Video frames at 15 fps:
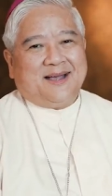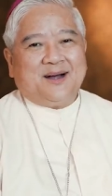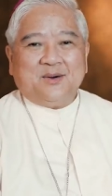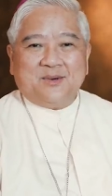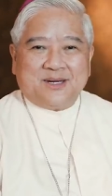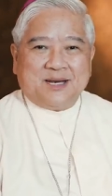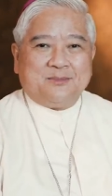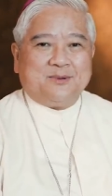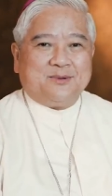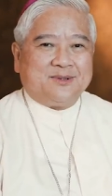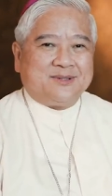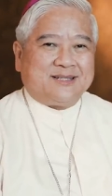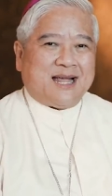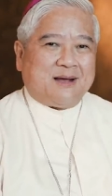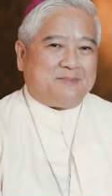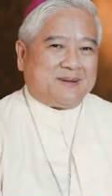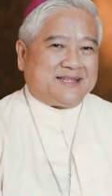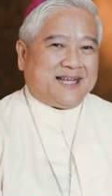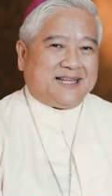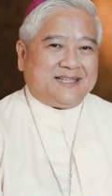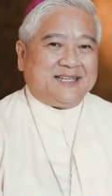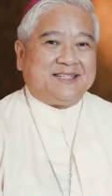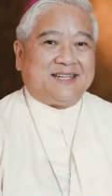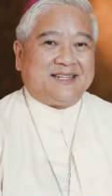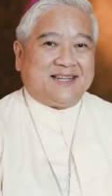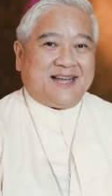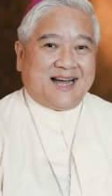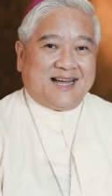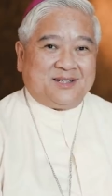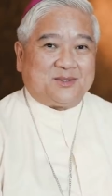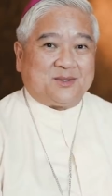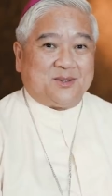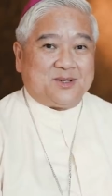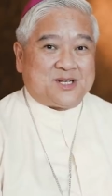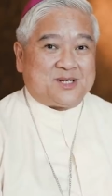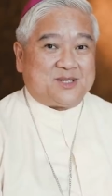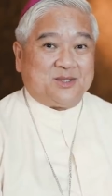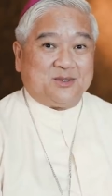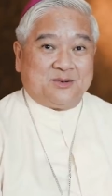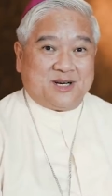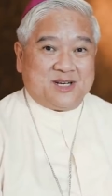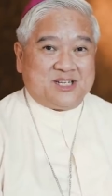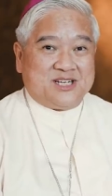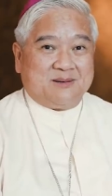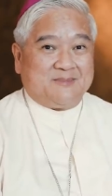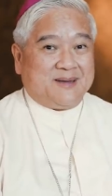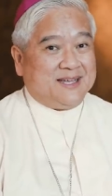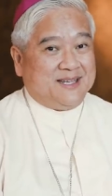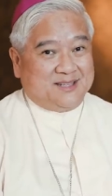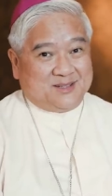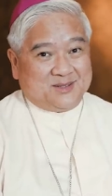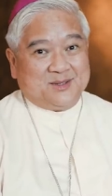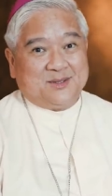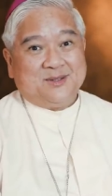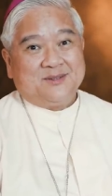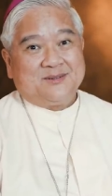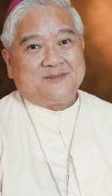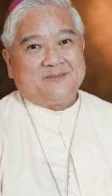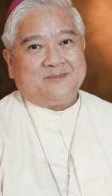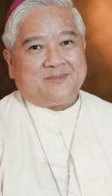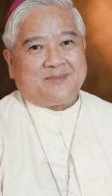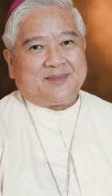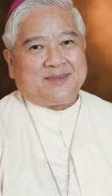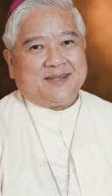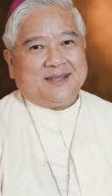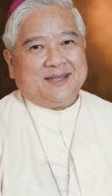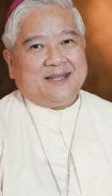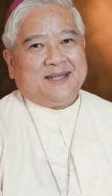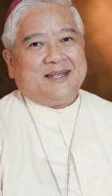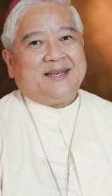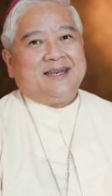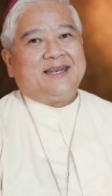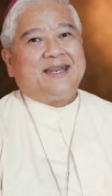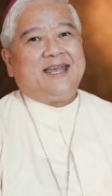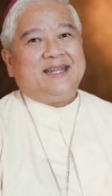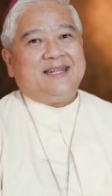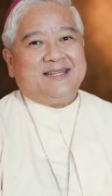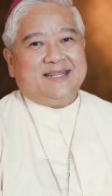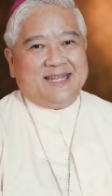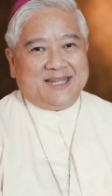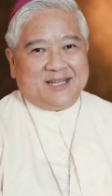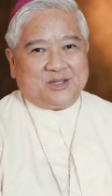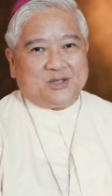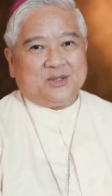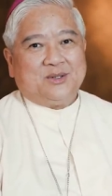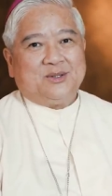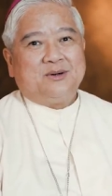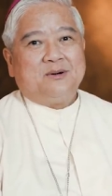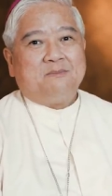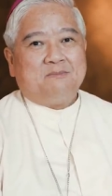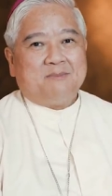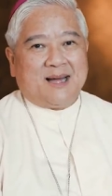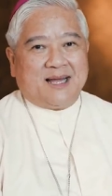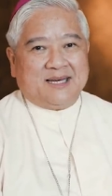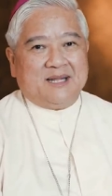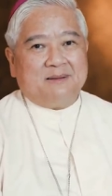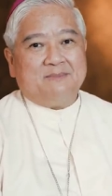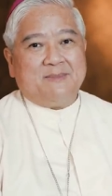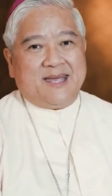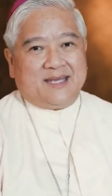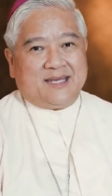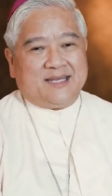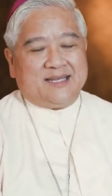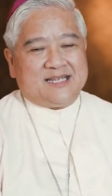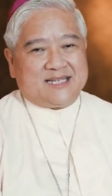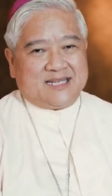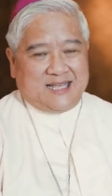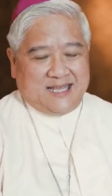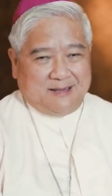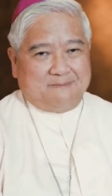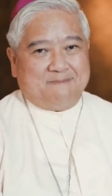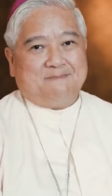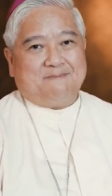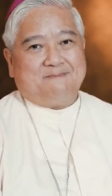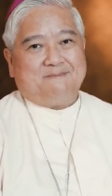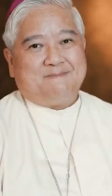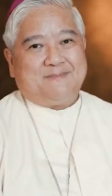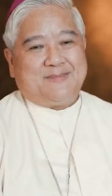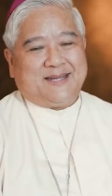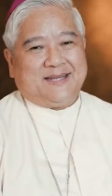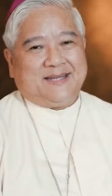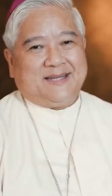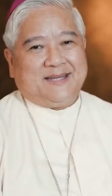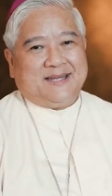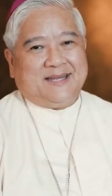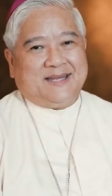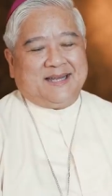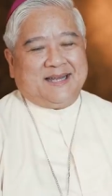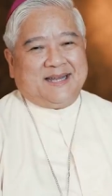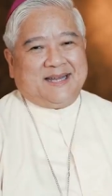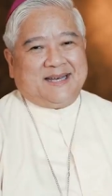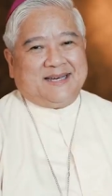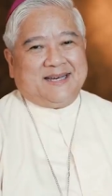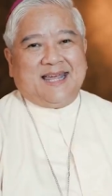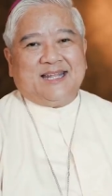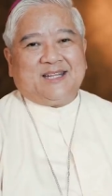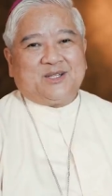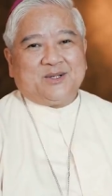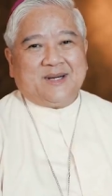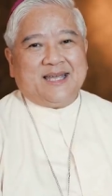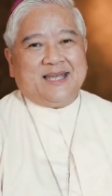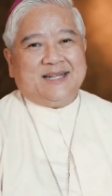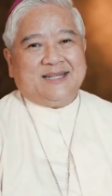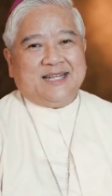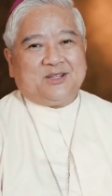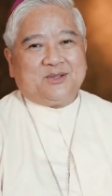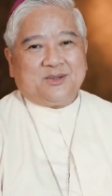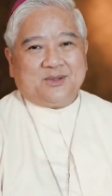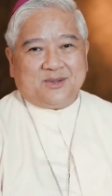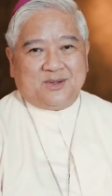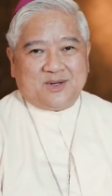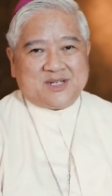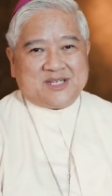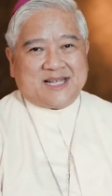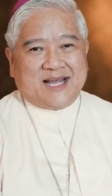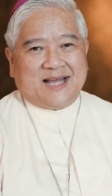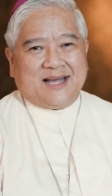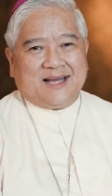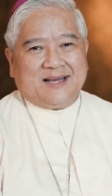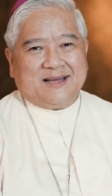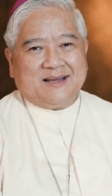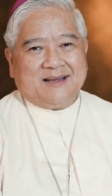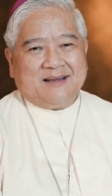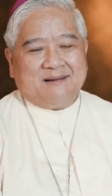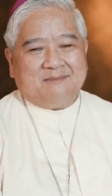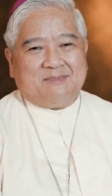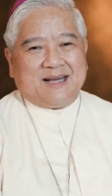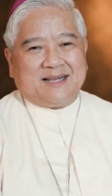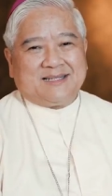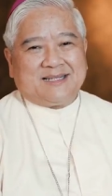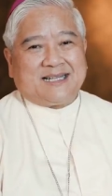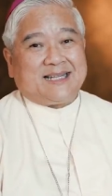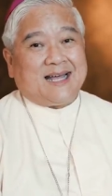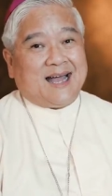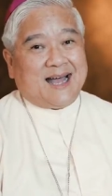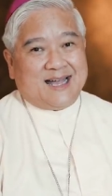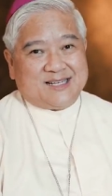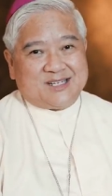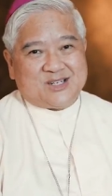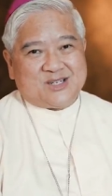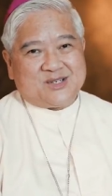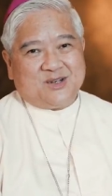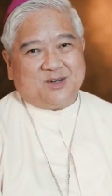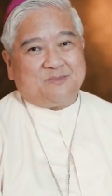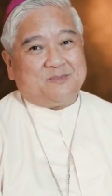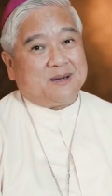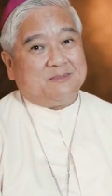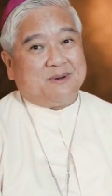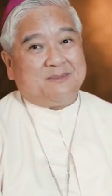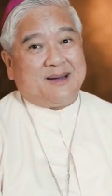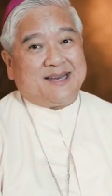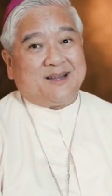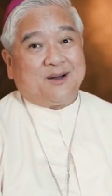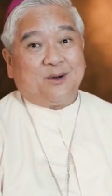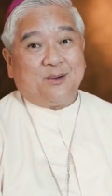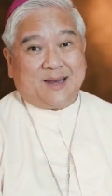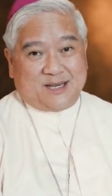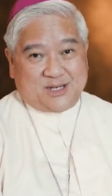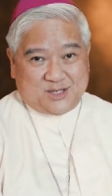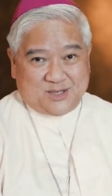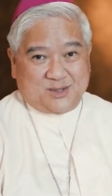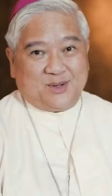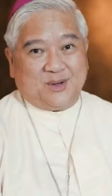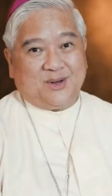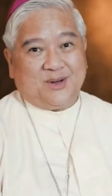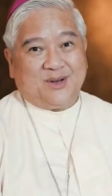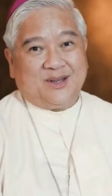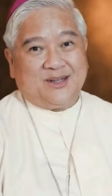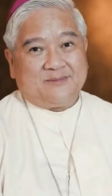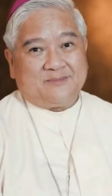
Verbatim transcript: Ang una pong dapat nating tandaan tungkol sa stewardship ay ito, na hindi ito money-making scheme. Na ito ay hindi tungkol sa pagtataas o pagbaba ng koleksyon.